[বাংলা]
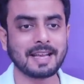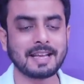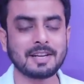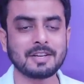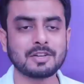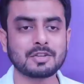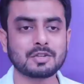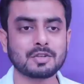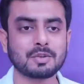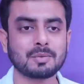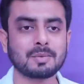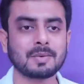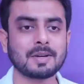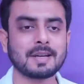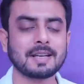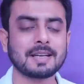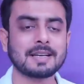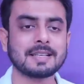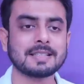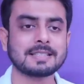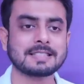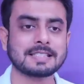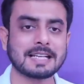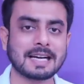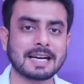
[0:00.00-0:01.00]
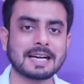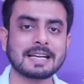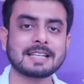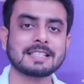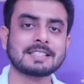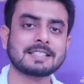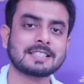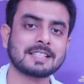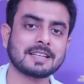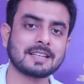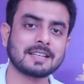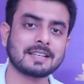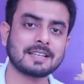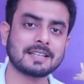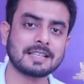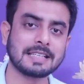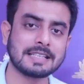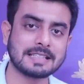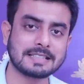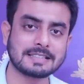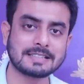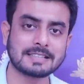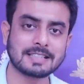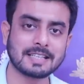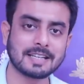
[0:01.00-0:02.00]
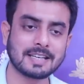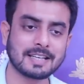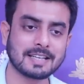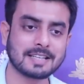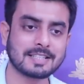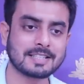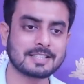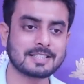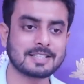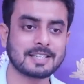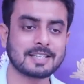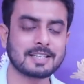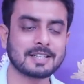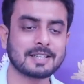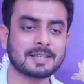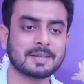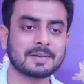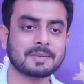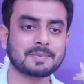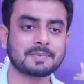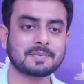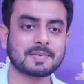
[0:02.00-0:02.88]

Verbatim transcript: এই সময়ে যার যা ইচ্ছা সেটা